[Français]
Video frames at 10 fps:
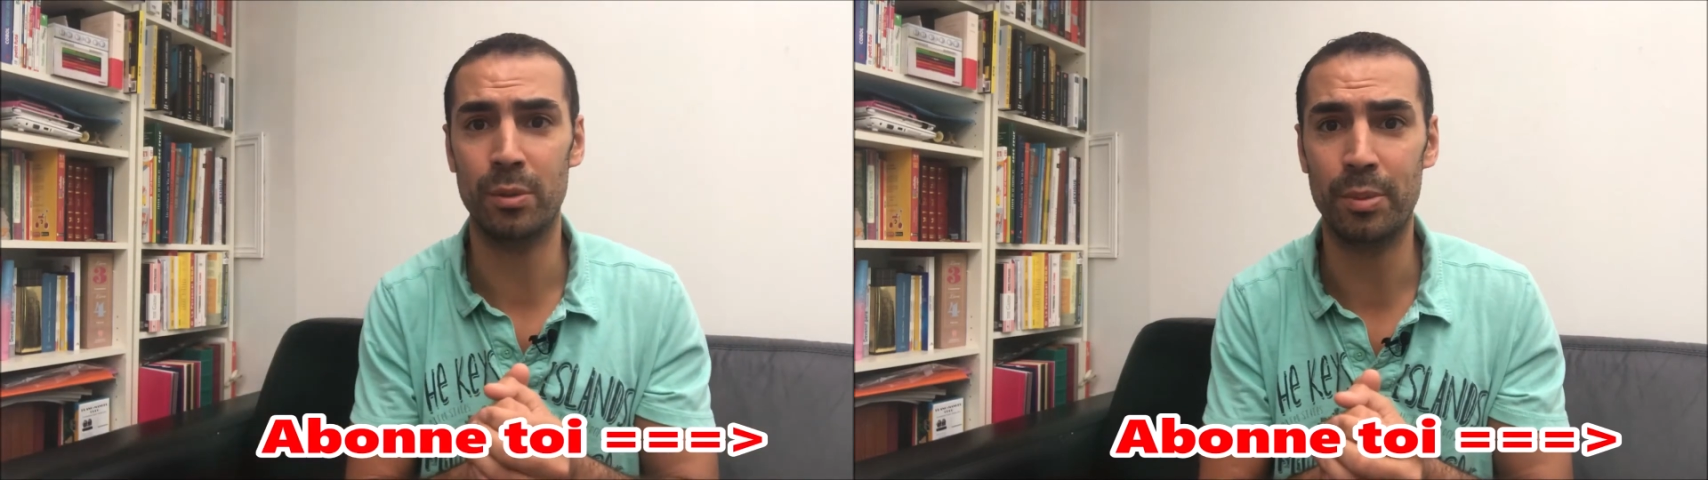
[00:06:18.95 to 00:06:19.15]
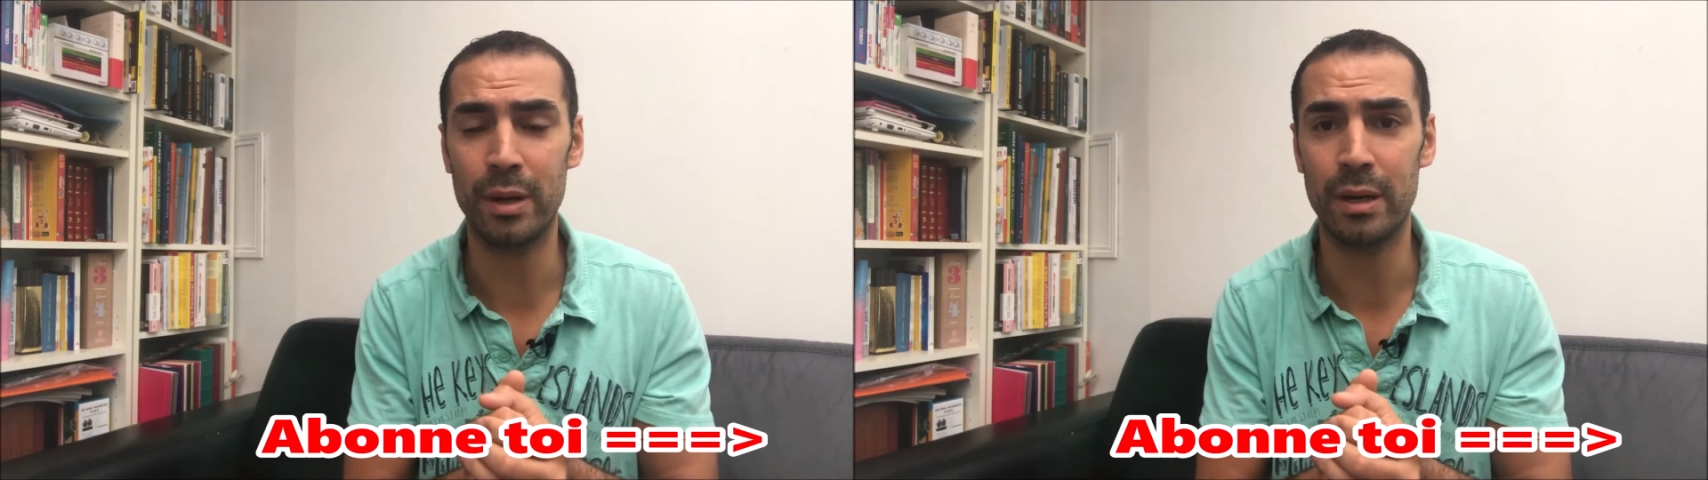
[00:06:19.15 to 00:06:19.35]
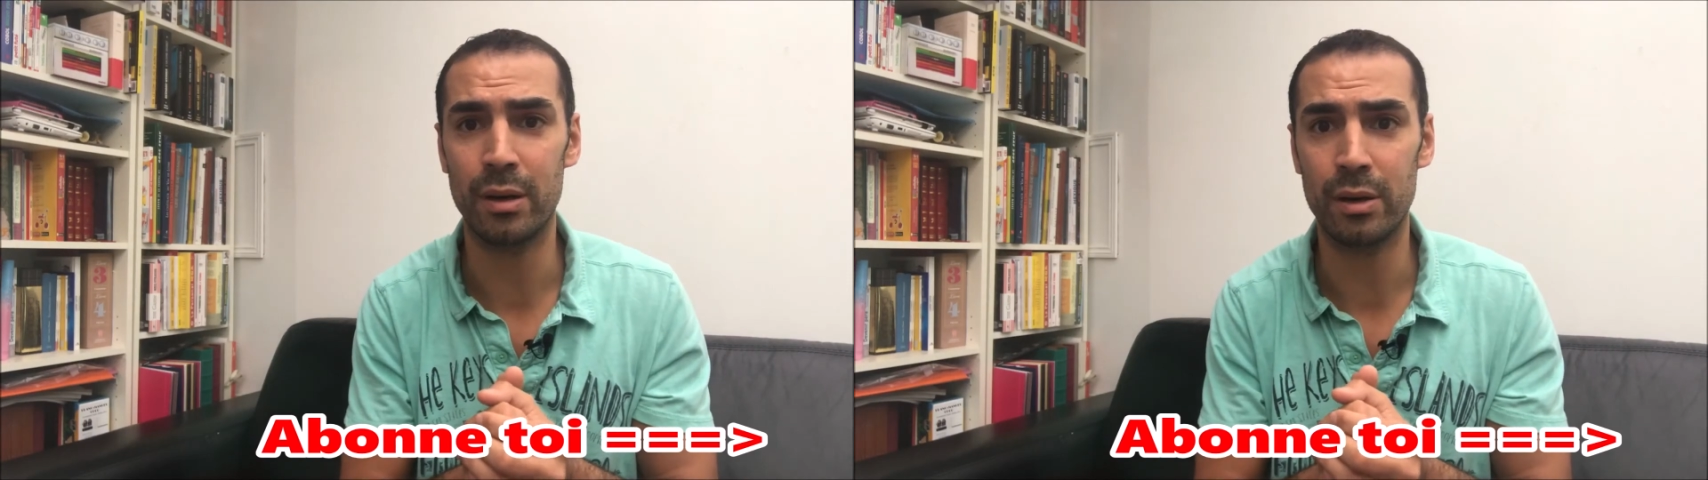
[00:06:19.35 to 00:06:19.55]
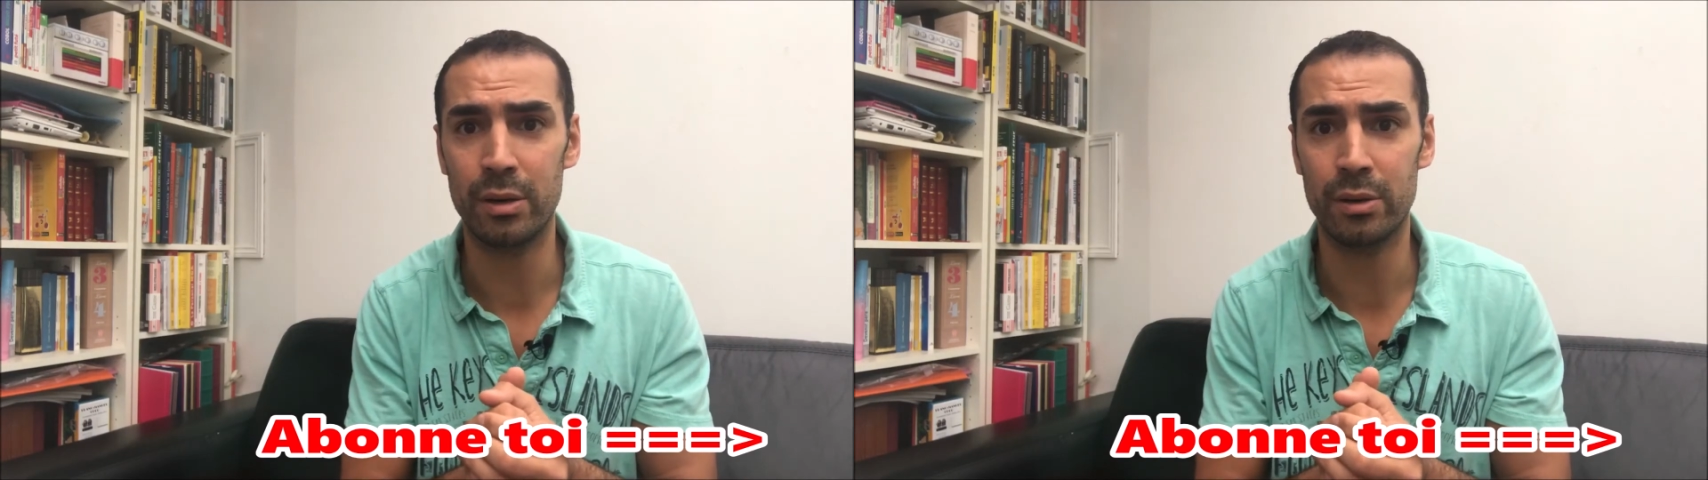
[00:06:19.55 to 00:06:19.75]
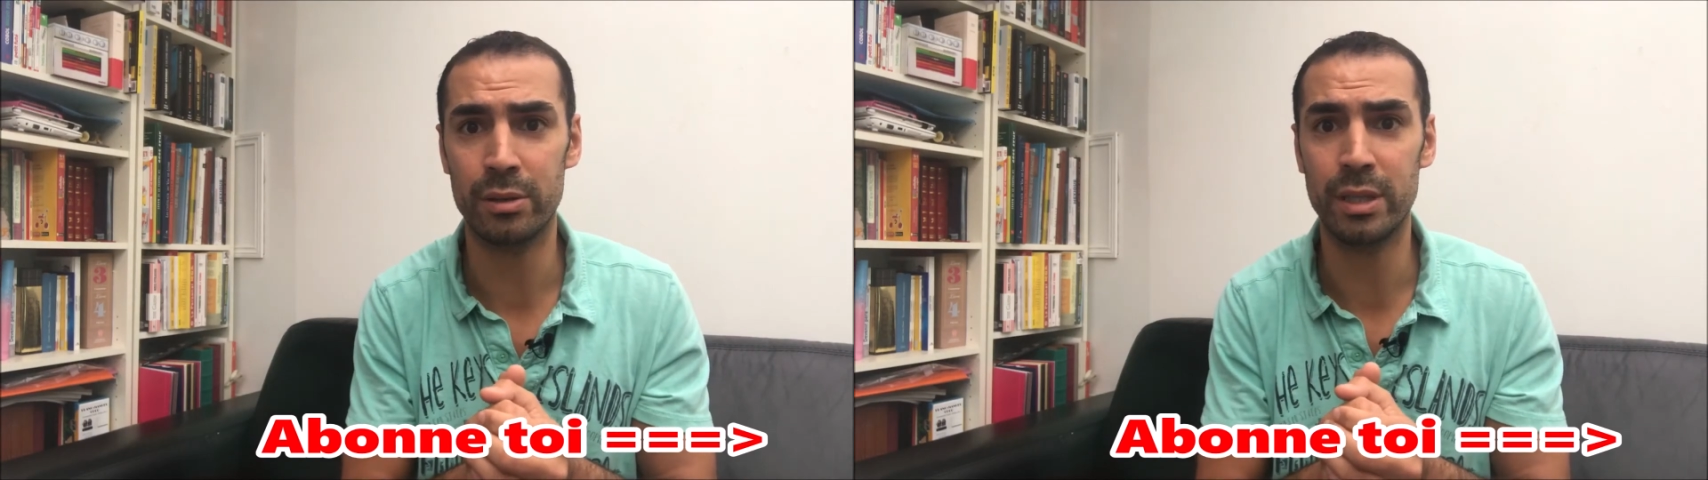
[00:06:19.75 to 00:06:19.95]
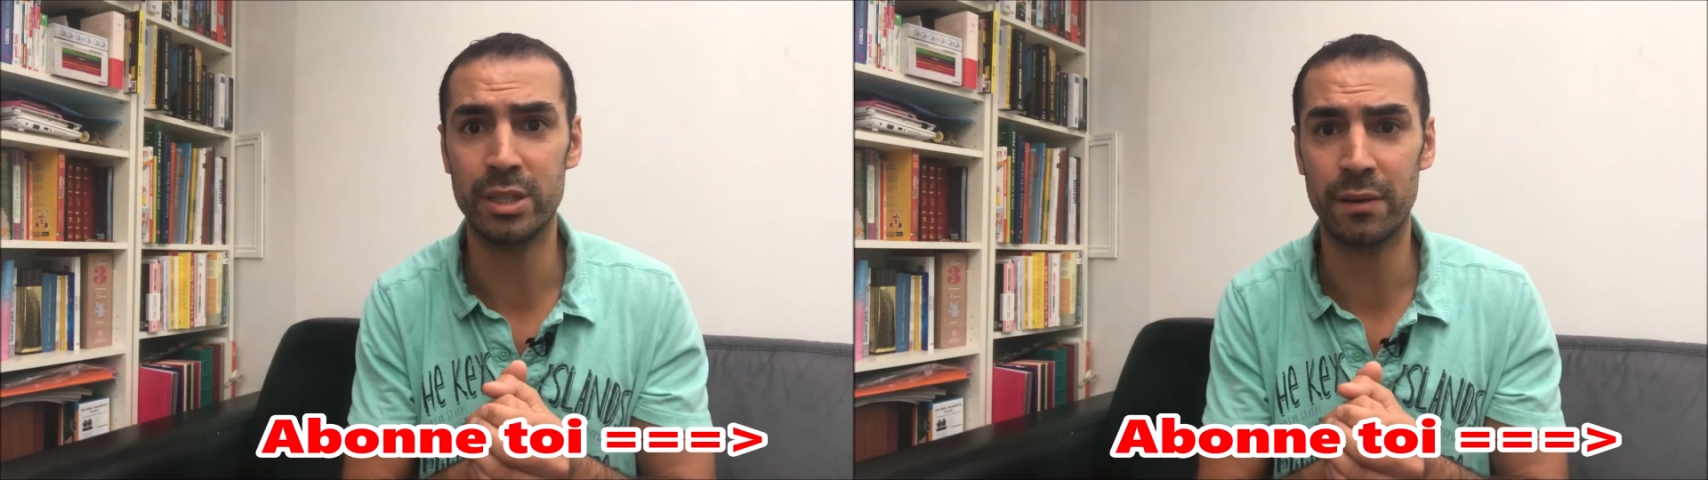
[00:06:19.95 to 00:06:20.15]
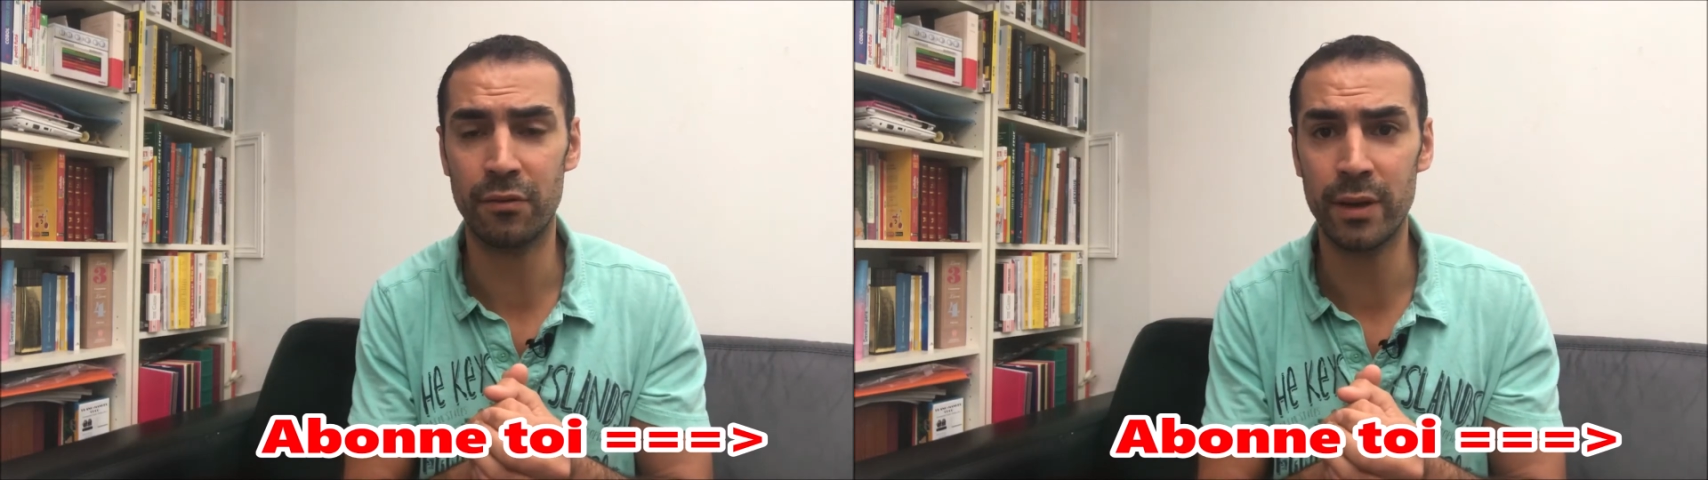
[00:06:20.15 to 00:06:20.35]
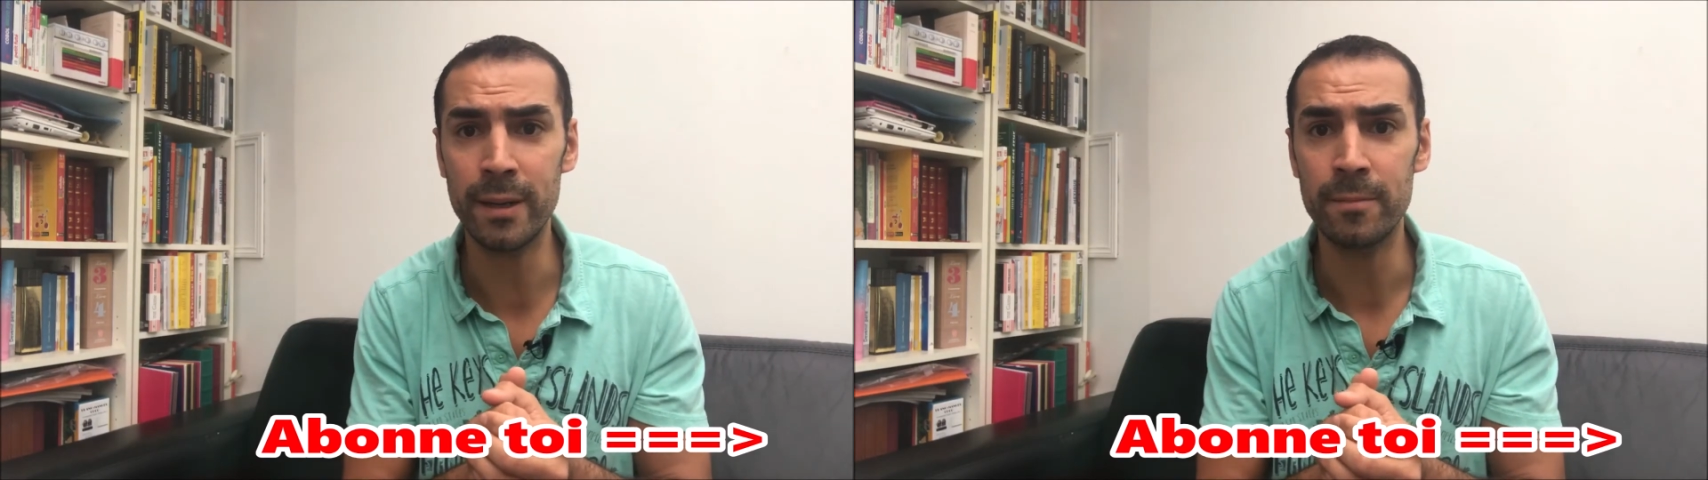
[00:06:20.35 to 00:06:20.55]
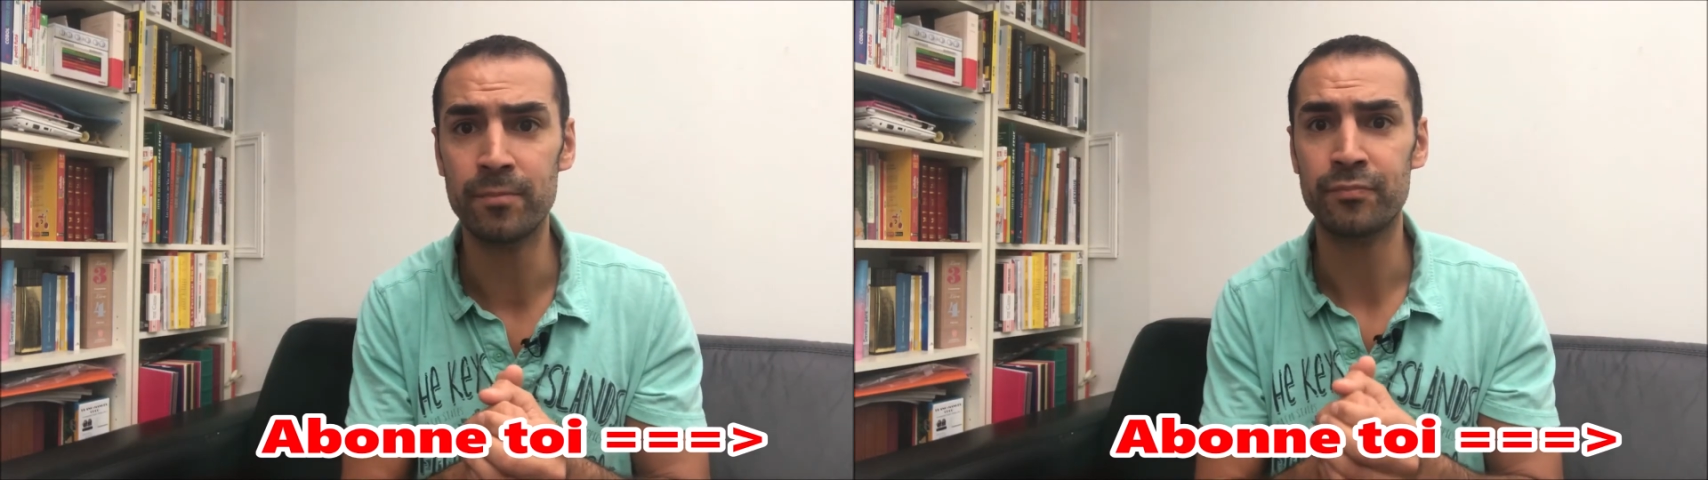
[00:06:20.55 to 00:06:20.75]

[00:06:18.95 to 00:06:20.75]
n'est pas euh, déjà fait.